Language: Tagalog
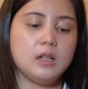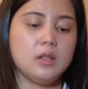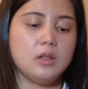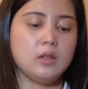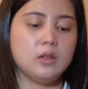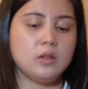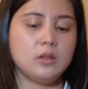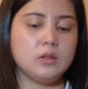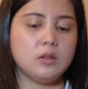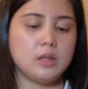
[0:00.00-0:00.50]

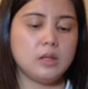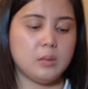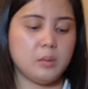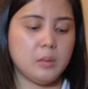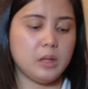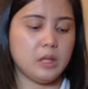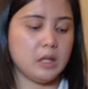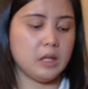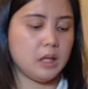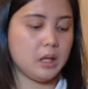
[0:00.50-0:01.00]
yung
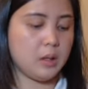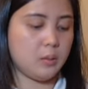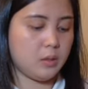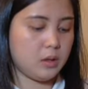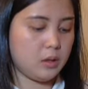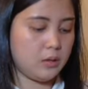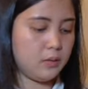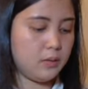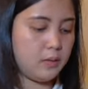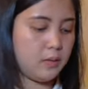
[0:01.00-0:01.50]
nabili
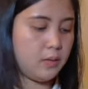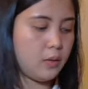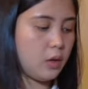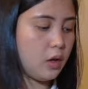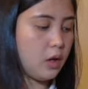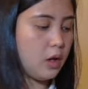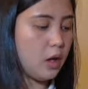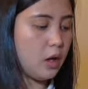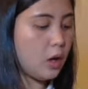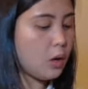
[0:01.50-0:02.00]
namin
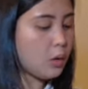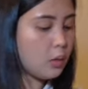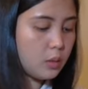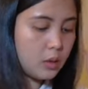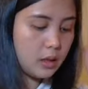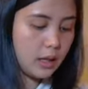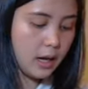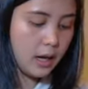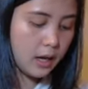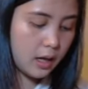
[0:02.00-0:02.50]
for, oh
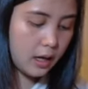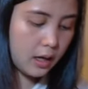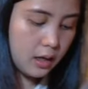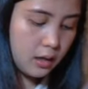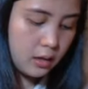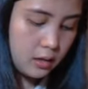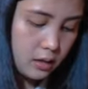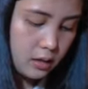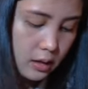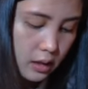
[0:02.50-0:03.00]
yeah,
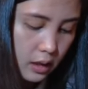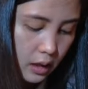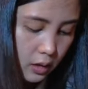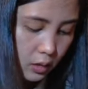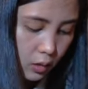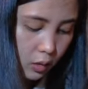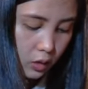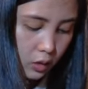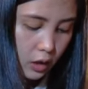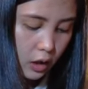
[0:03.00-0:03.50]
sa
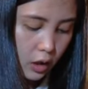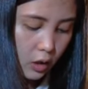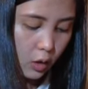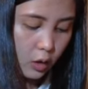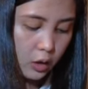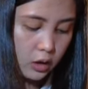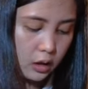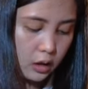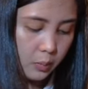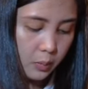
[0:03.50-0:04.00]
Don
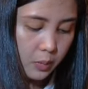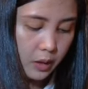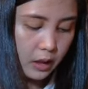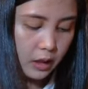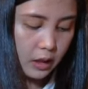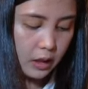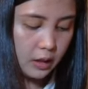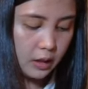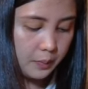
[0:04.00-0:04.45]
Quixote pala.